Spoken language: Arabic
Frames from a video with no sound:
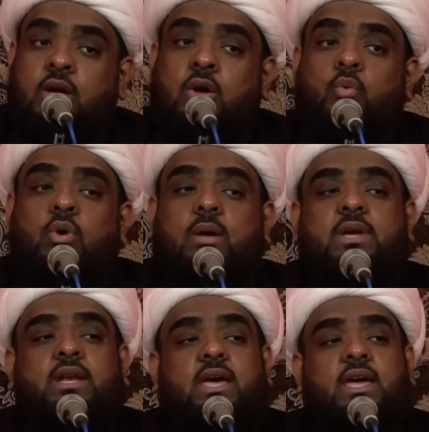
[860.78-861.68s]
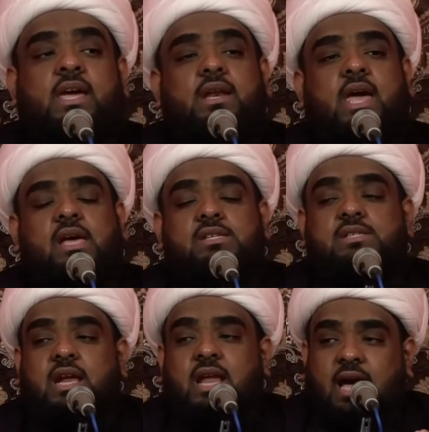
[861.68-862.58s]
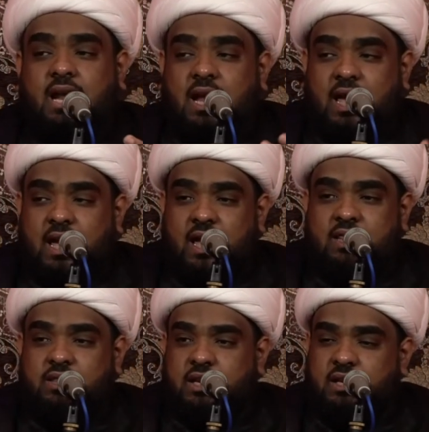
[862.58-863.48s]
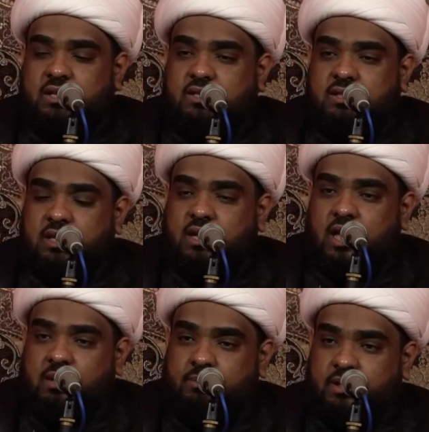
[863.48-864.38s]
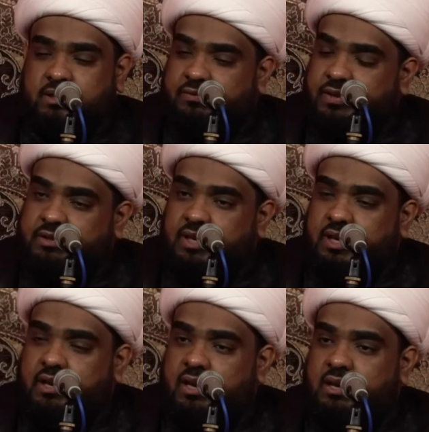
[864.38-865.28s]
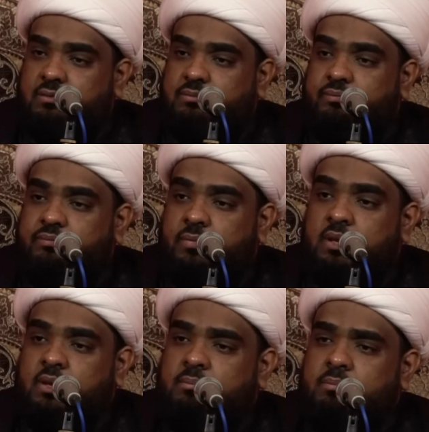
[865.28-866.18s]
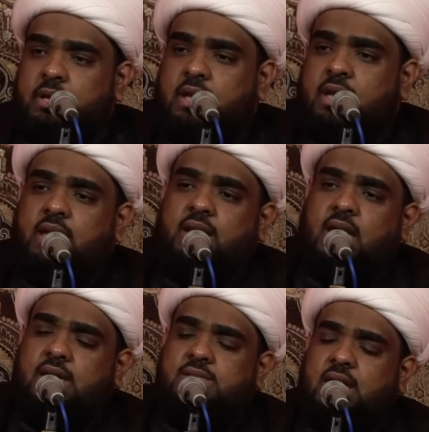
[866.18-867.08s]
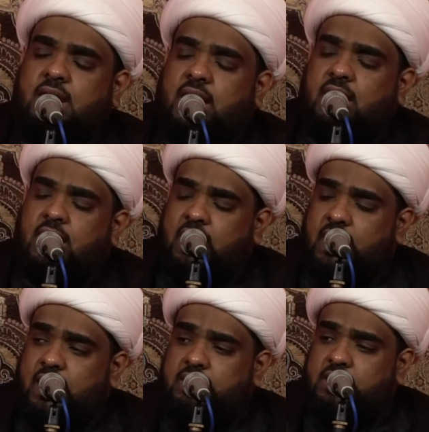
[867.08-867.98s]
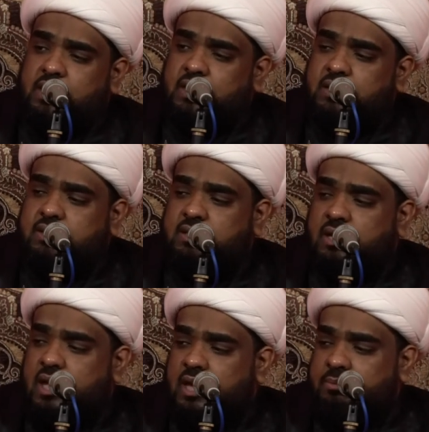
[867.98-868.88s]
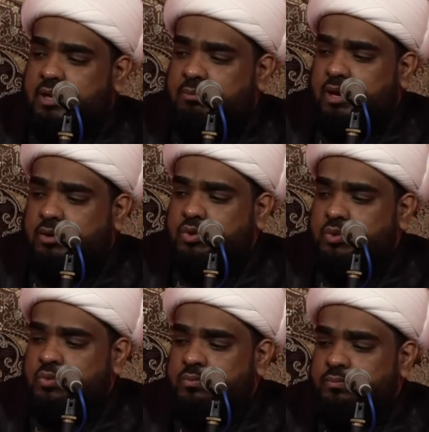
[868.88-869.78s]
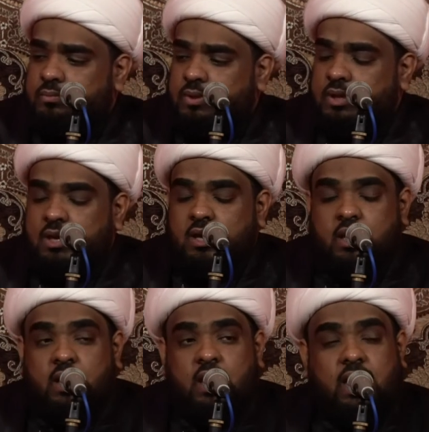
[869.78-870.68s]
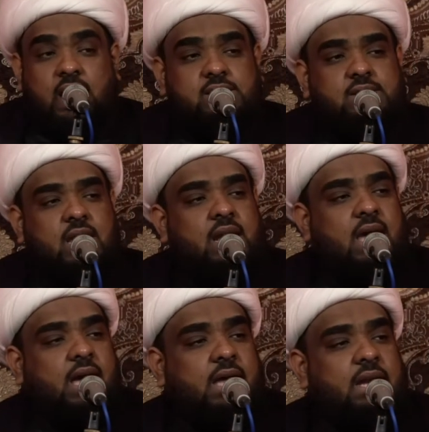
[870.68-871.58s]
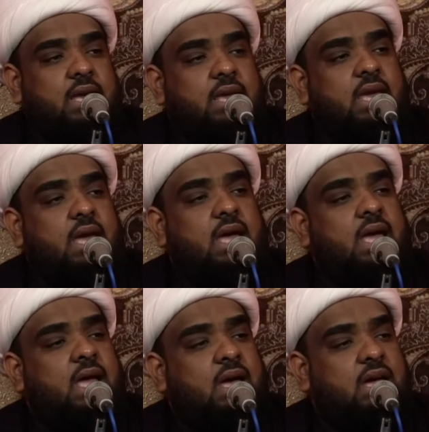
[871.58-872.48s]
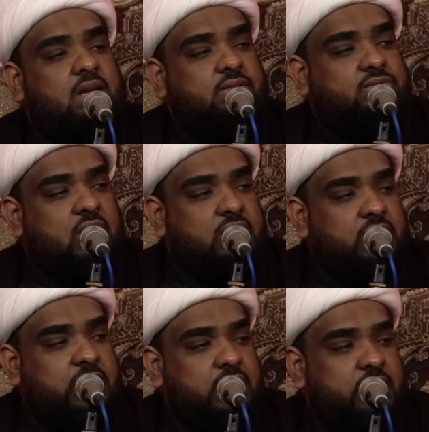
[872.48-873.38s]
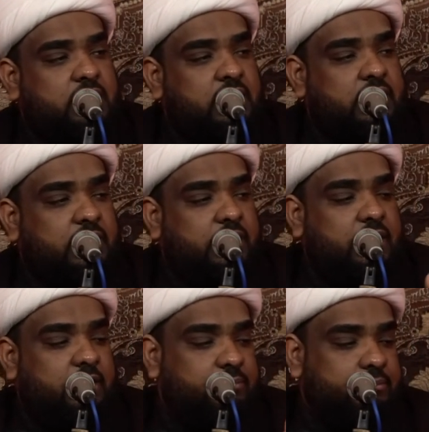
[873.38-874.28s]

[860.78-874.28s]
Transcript: ومن اين حصل على هذه الاستقامه التفت لهنا من اين حصل على هذه الاستقامه المعصوم حصل عليها عن طريق العلم